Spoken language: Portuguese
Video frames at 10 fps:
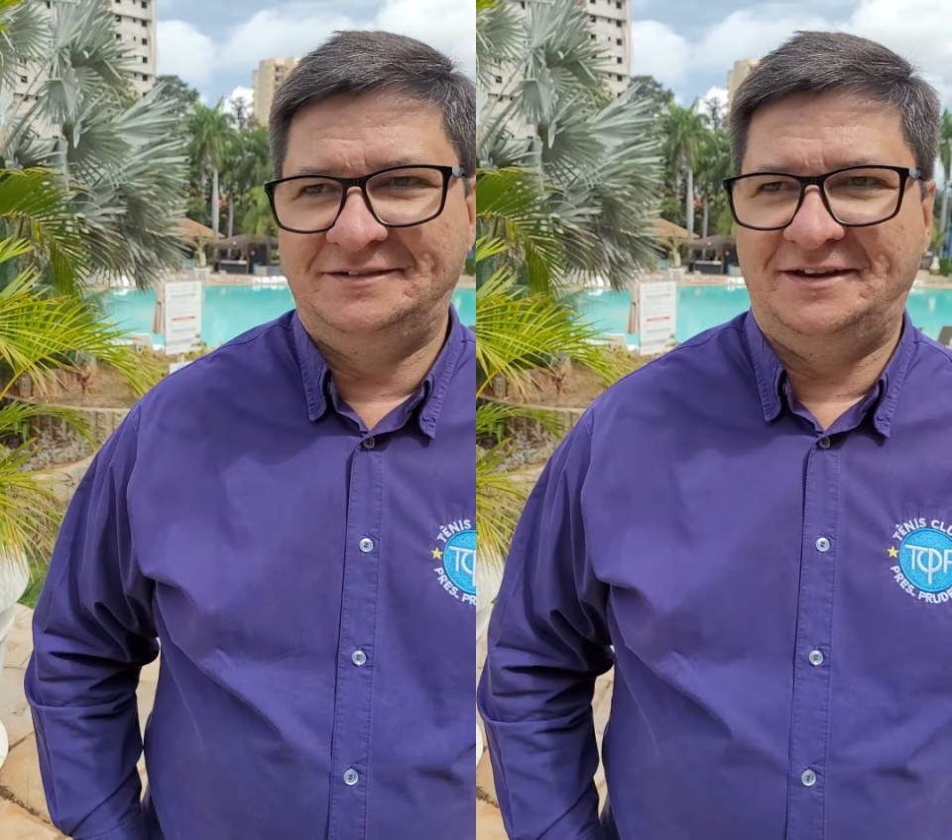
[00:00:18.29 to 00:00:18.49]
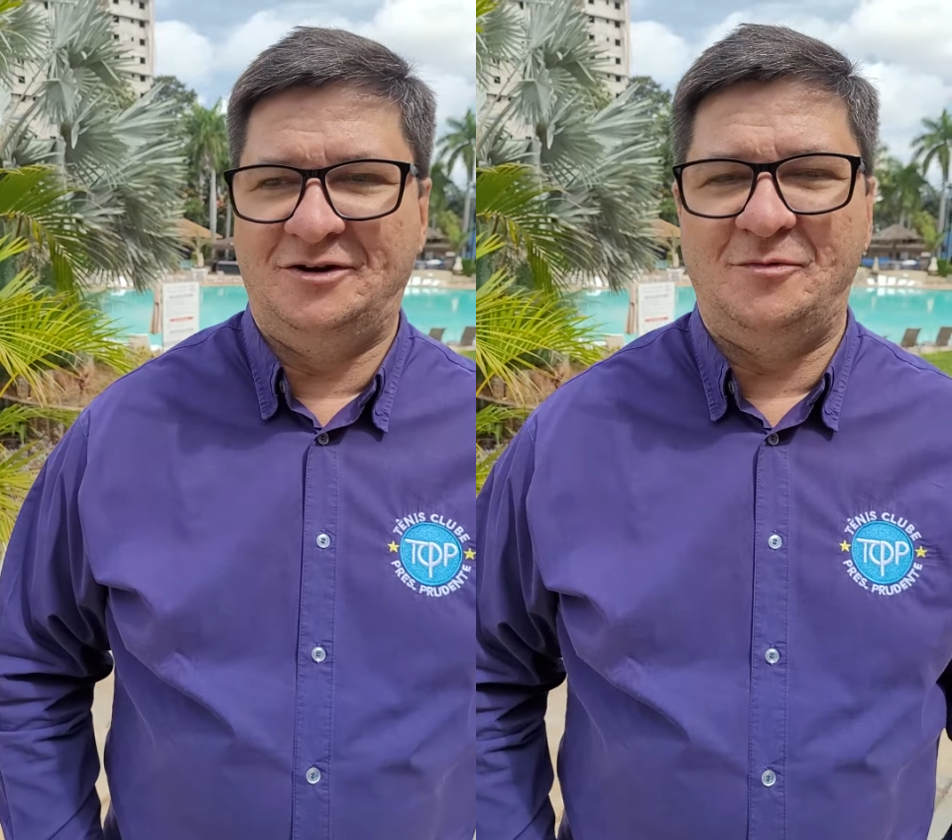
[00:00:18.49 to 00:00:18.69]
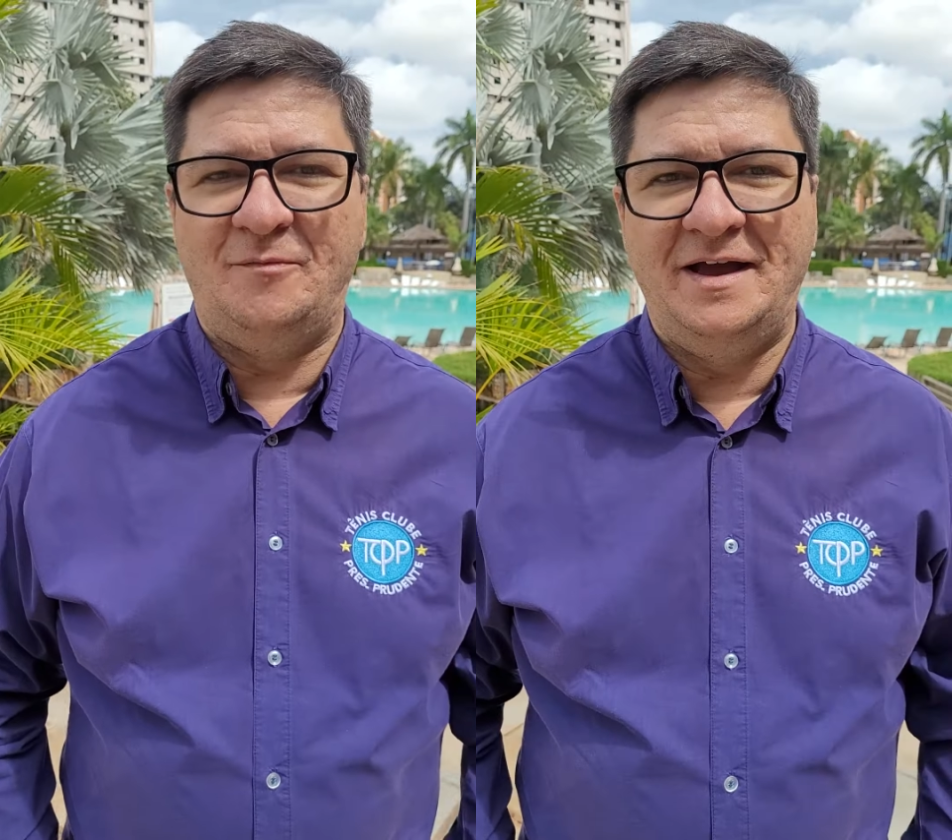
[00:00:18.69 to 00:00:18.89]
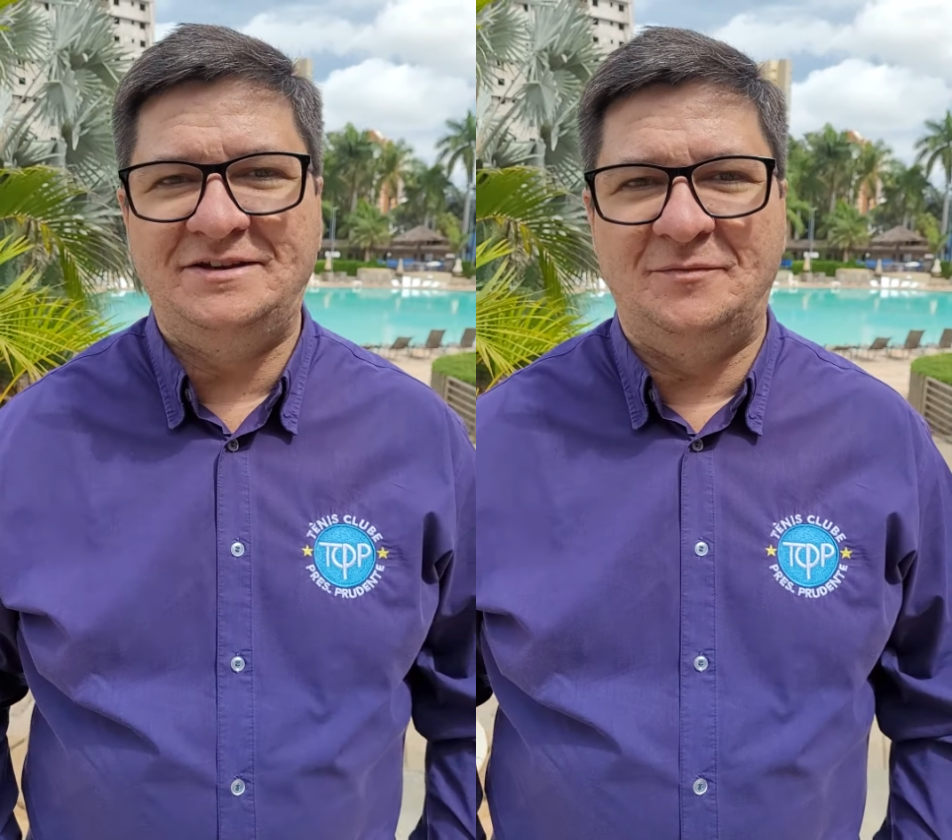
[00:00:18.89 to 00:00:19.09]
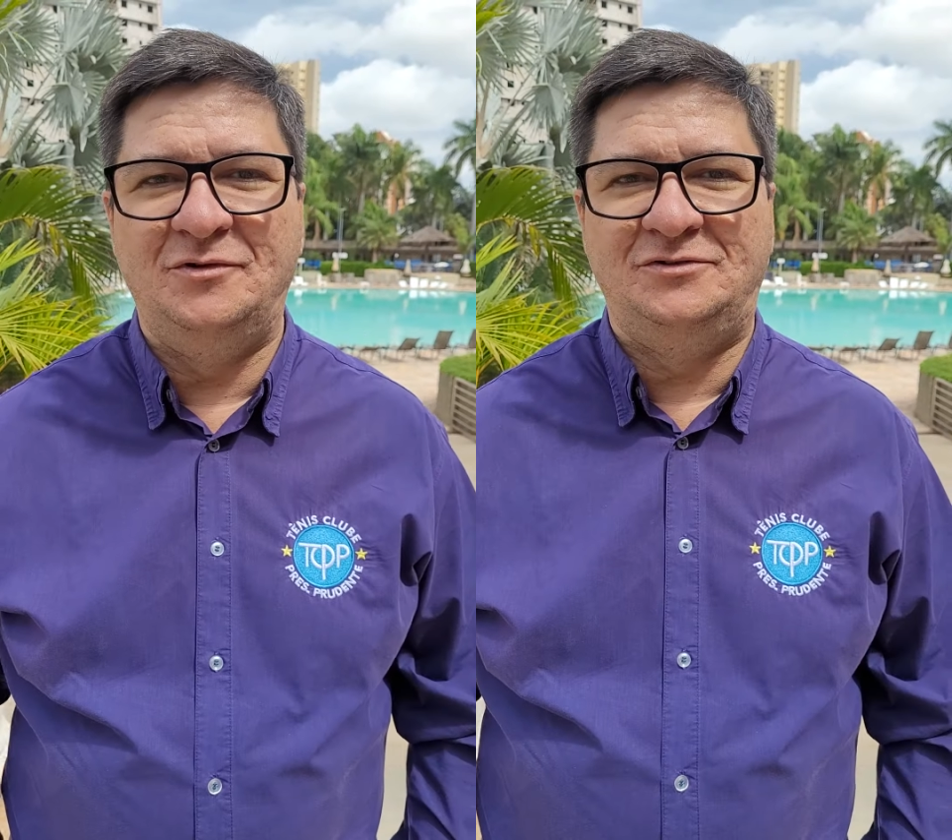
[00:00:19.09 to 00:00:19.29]
Que
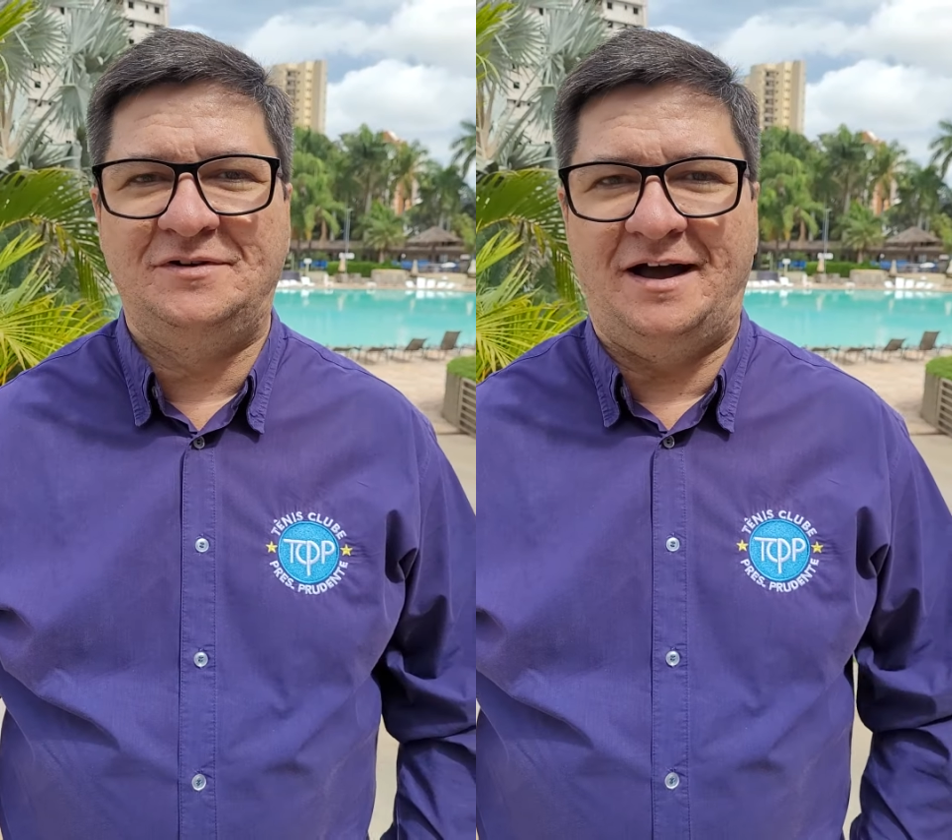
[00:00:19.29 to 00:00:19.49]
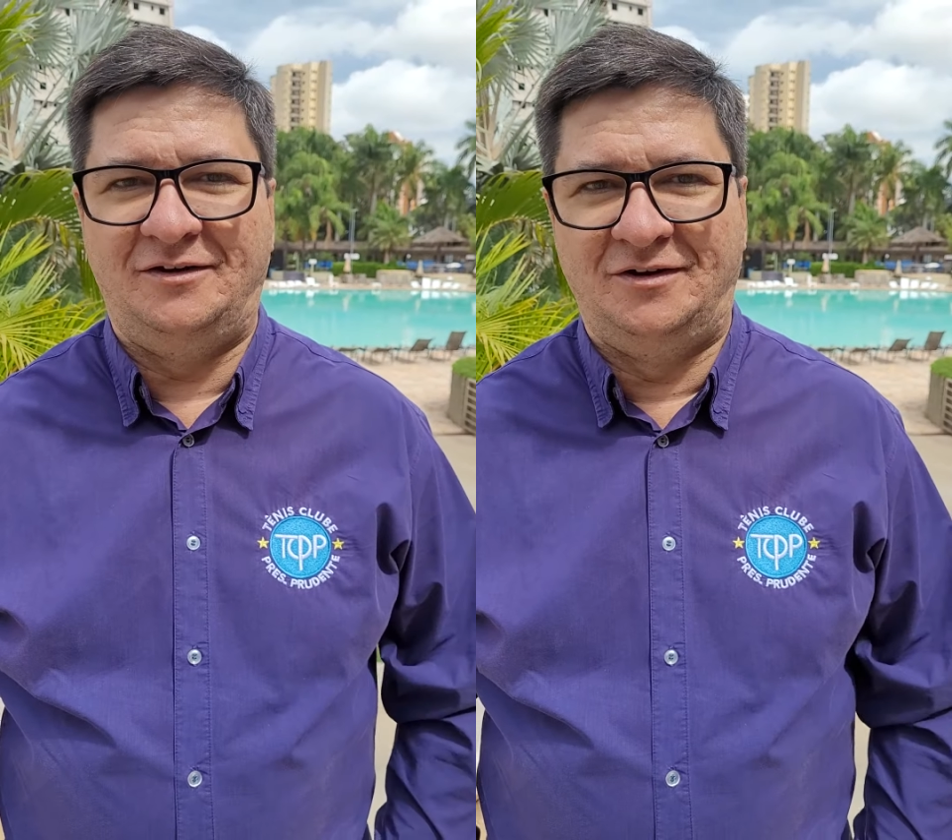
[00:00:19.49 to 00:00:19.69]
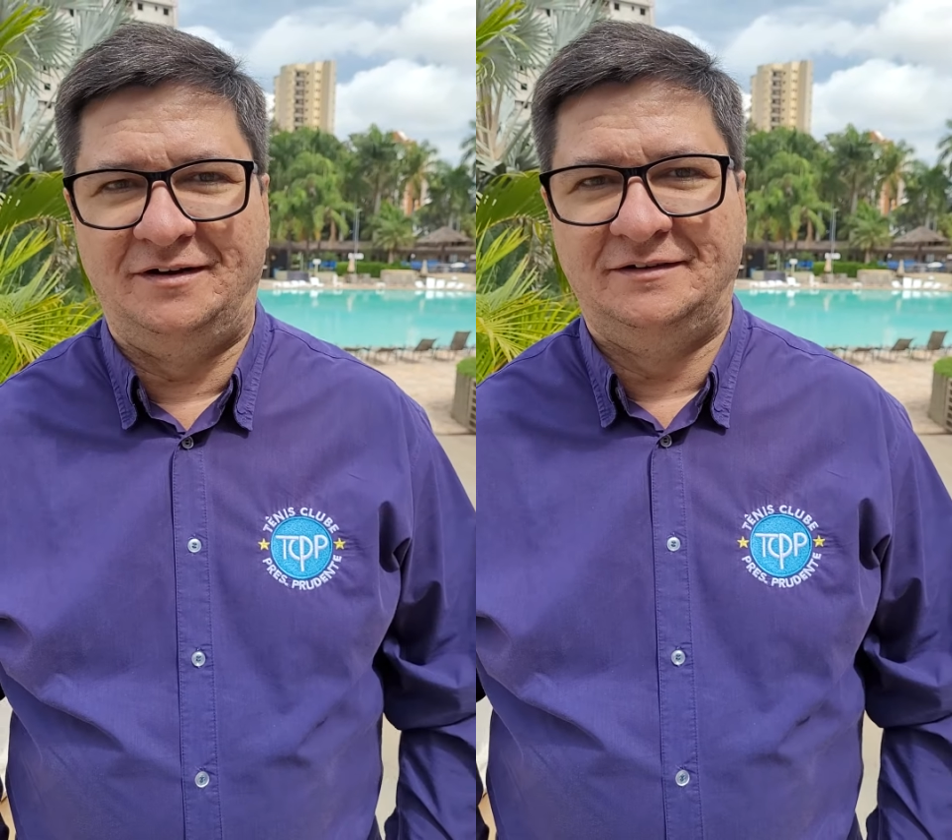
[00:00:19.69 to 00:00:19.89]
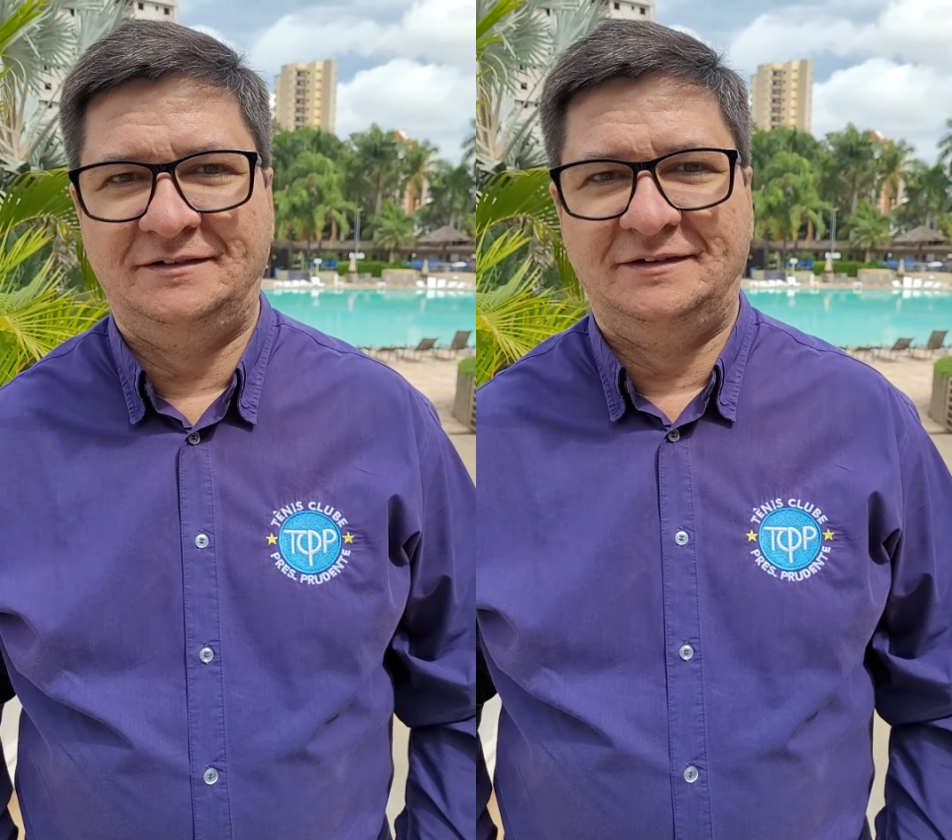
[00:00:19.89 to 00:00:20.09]
normalmente é muito calor,